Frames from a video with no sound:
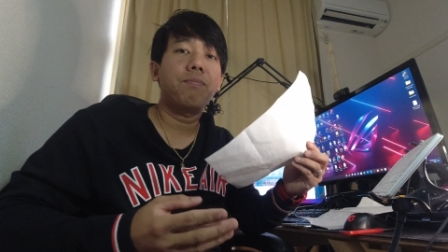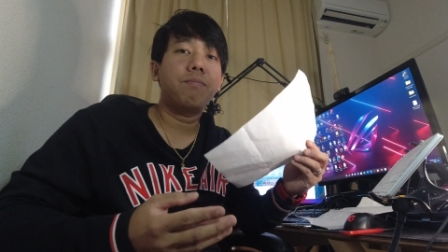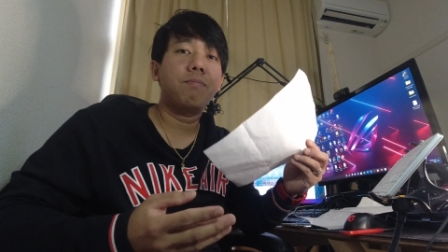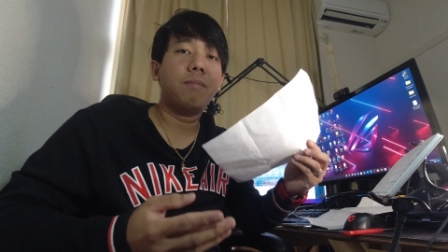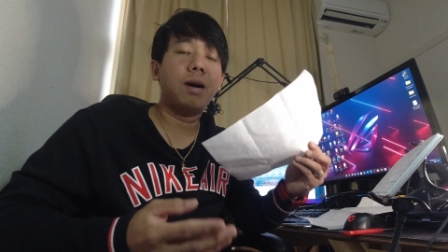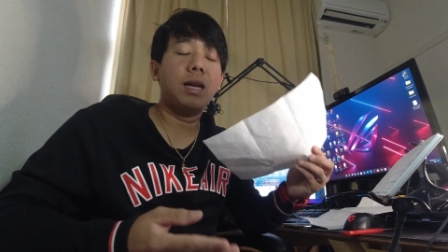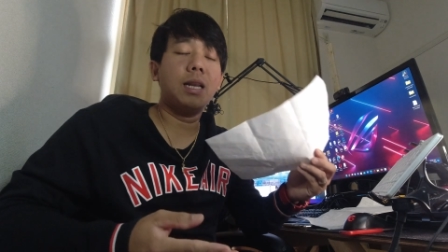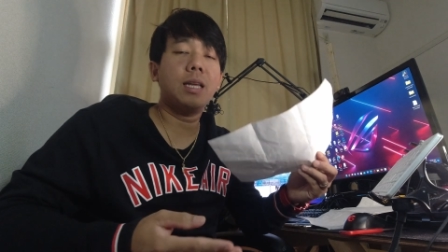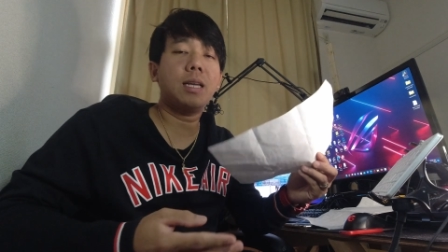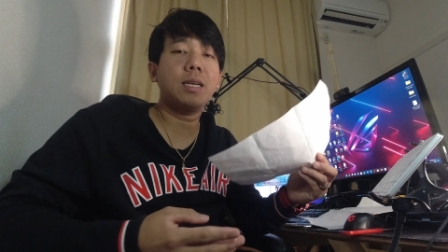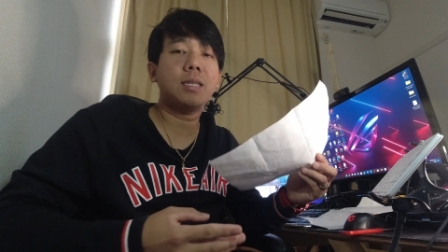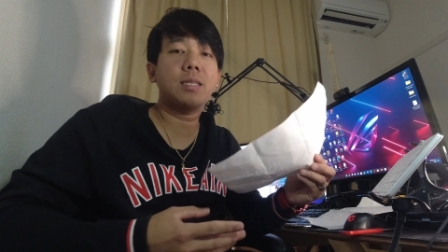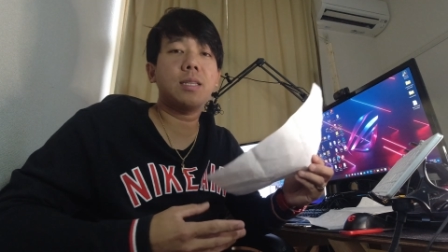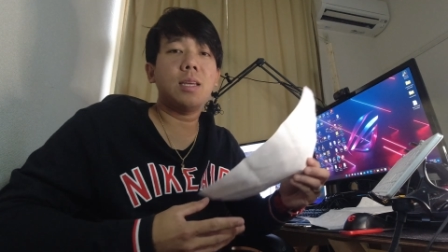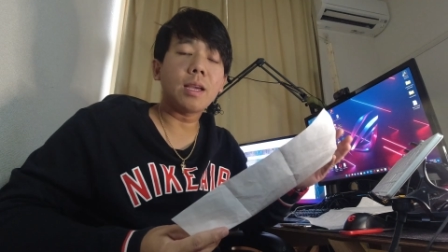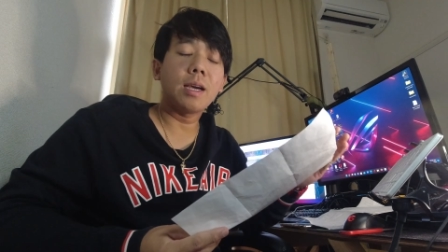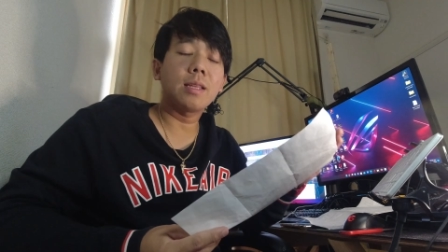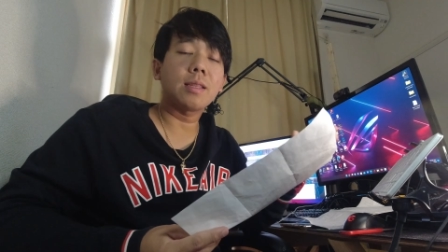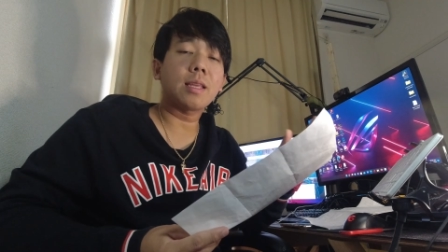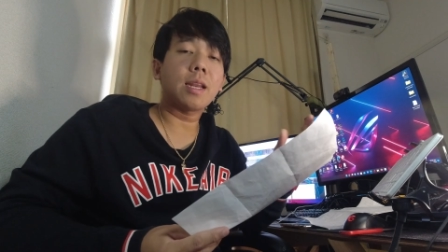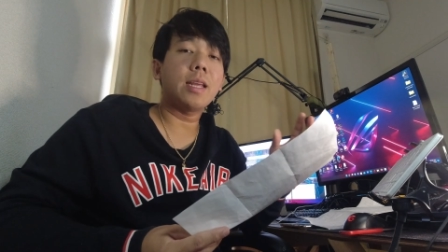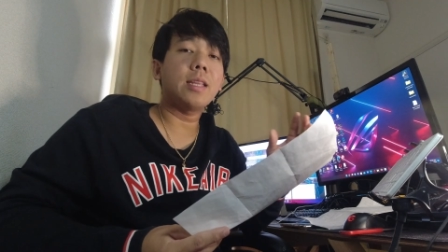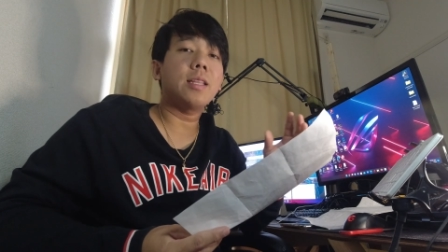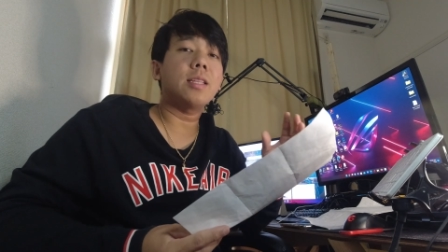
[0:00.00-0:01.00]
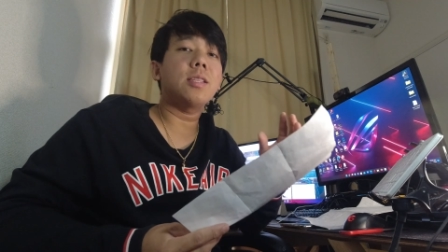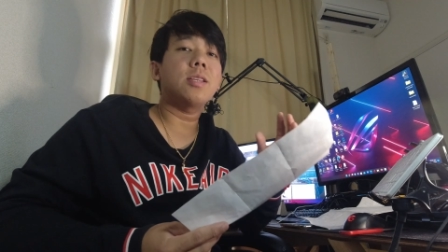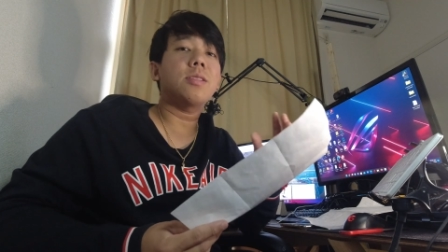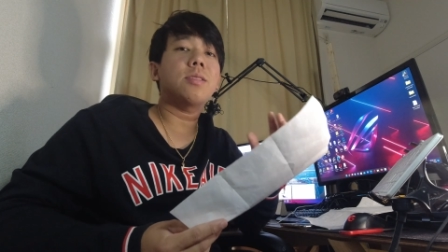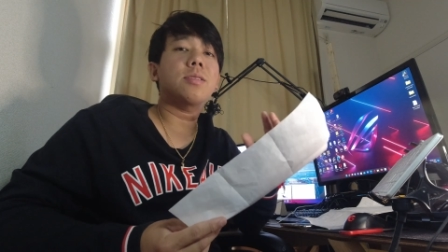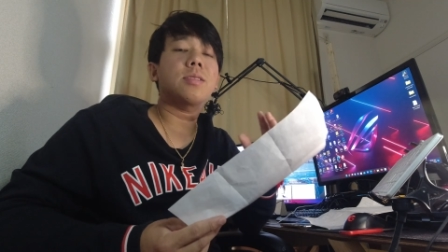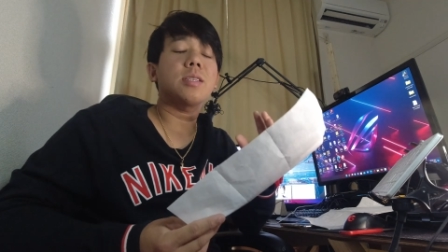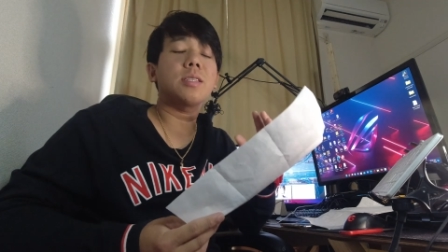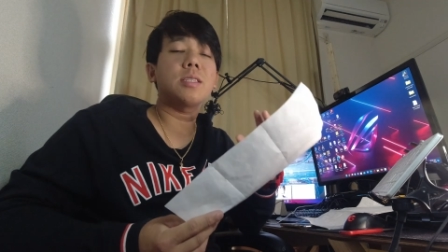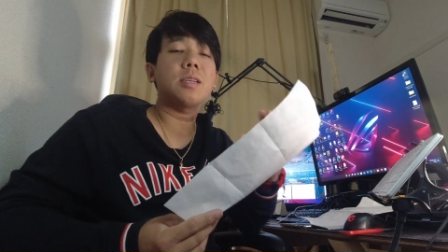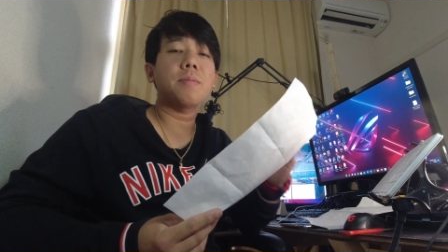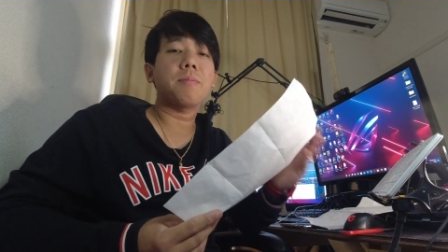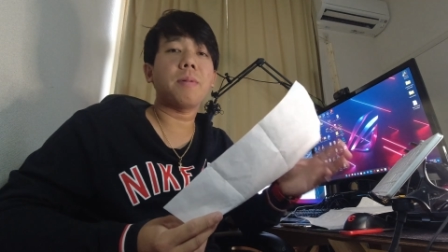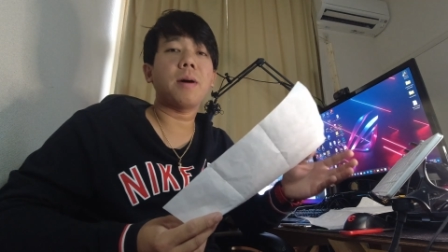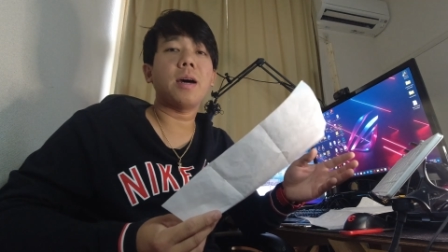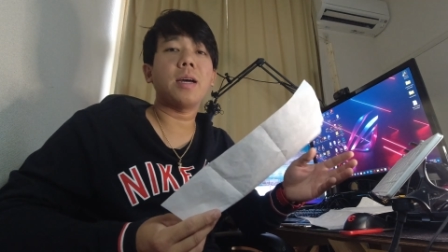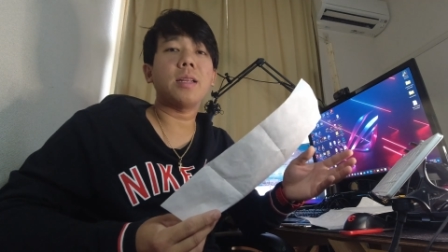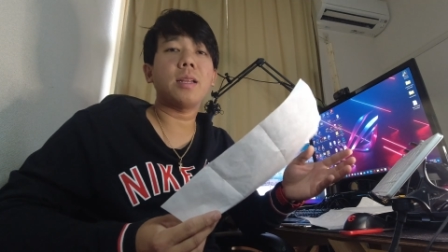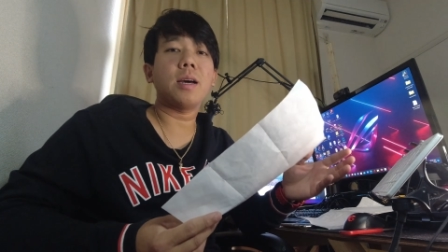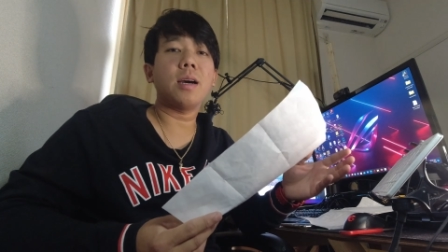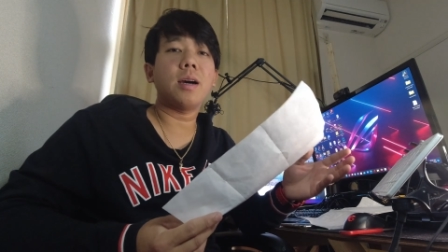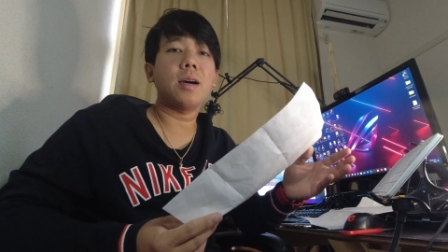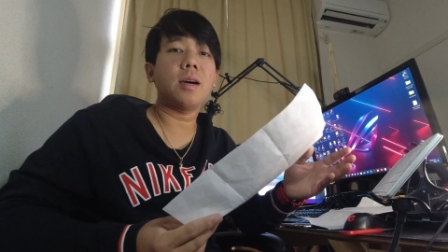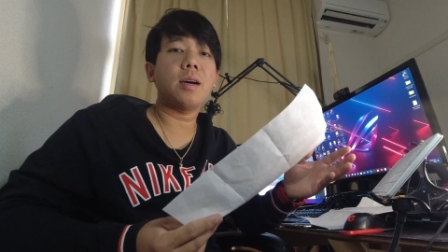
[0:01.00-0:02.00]
Bali kasi, ang training dito sa
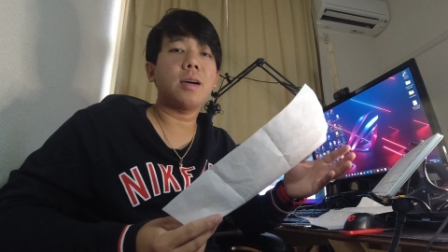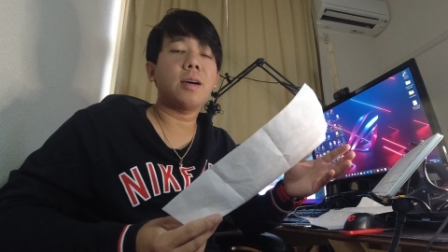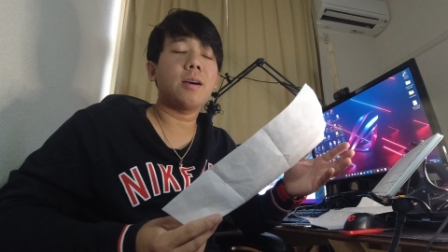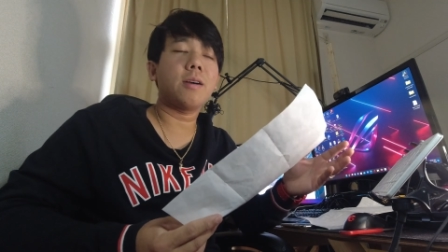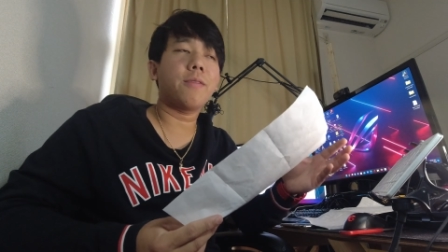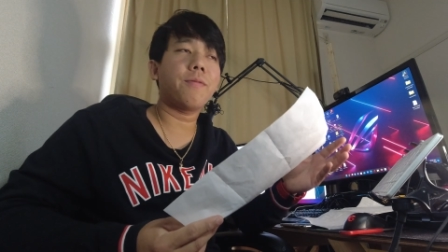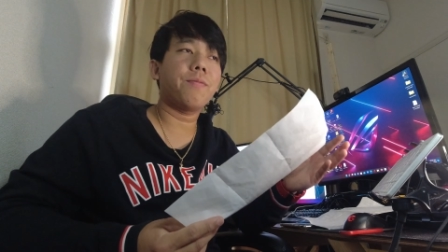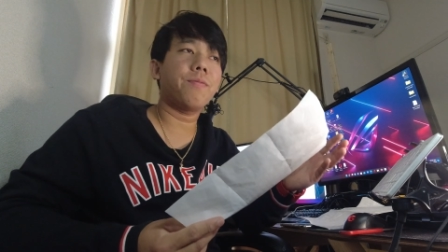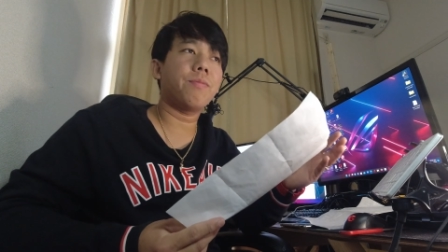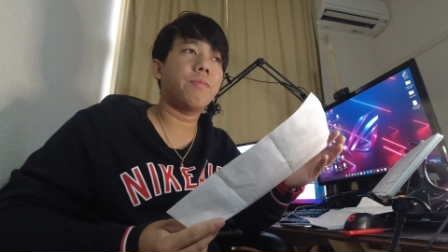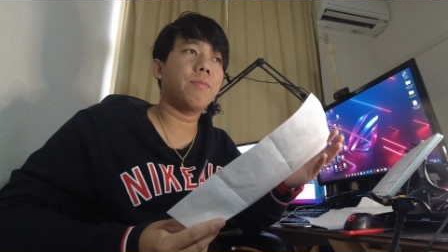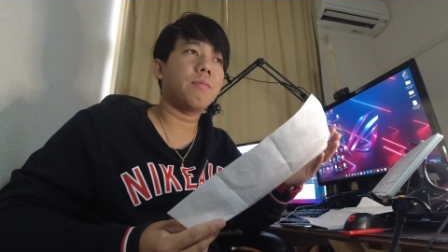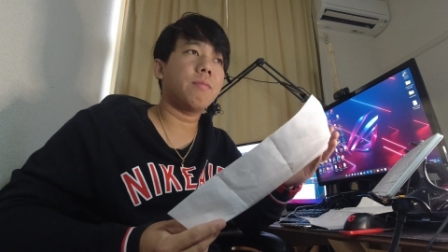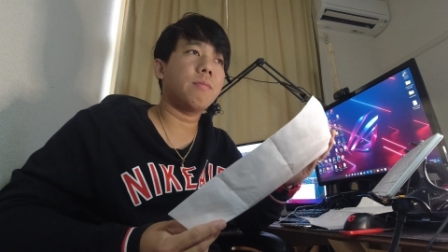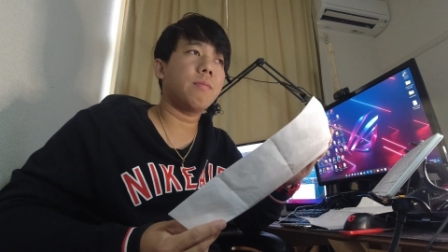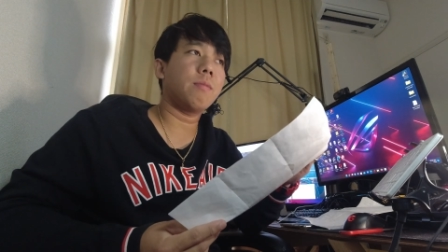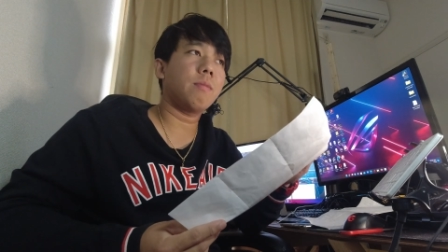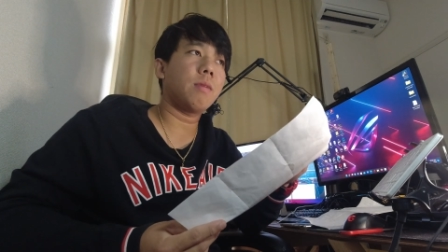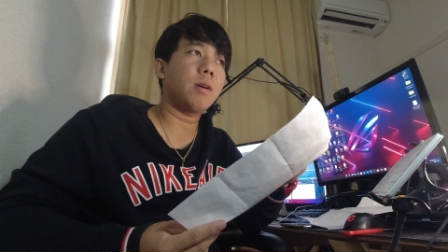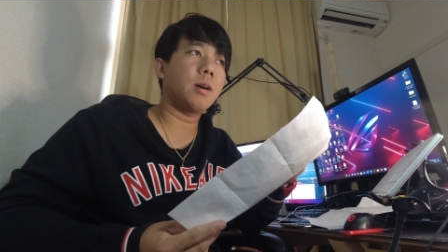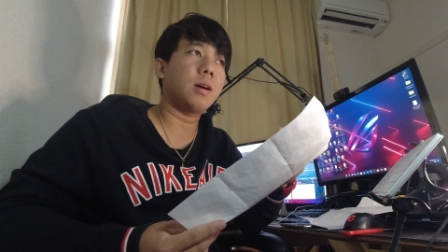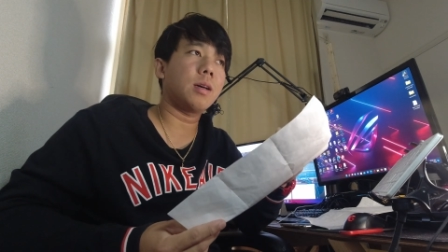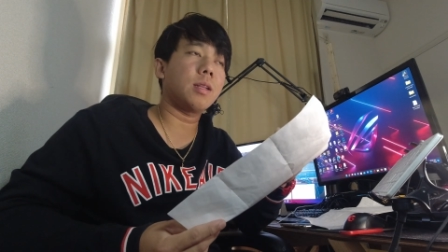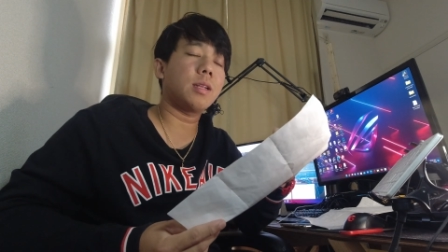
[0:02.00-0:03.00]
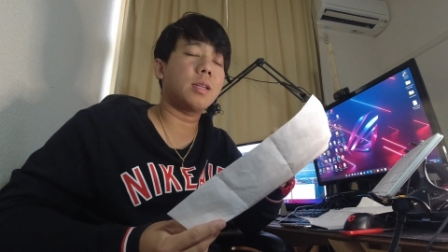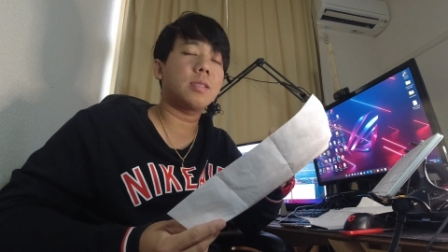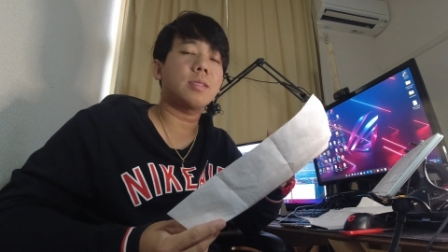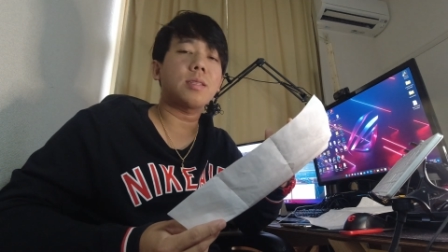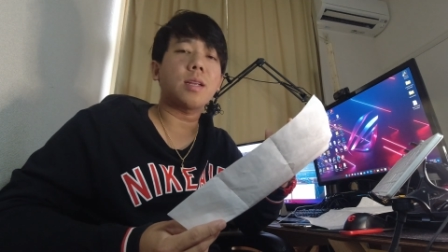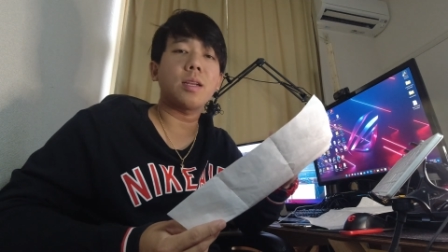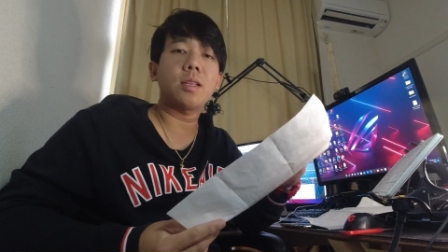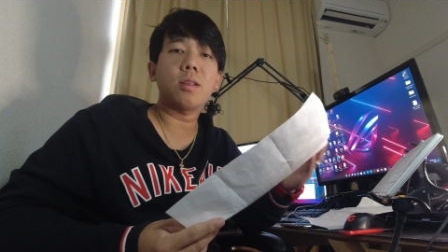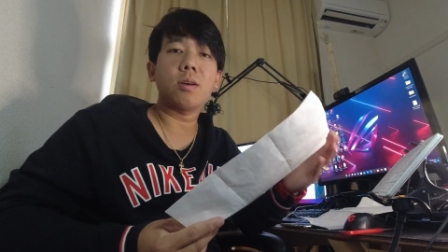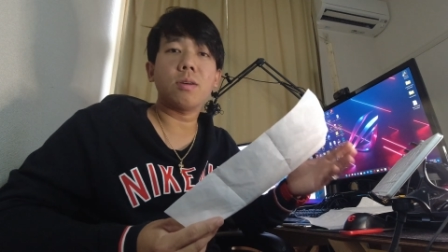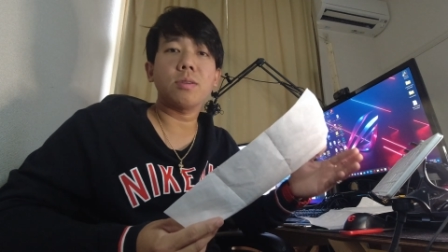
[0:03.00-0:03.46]
Japan, um, uh, nag-start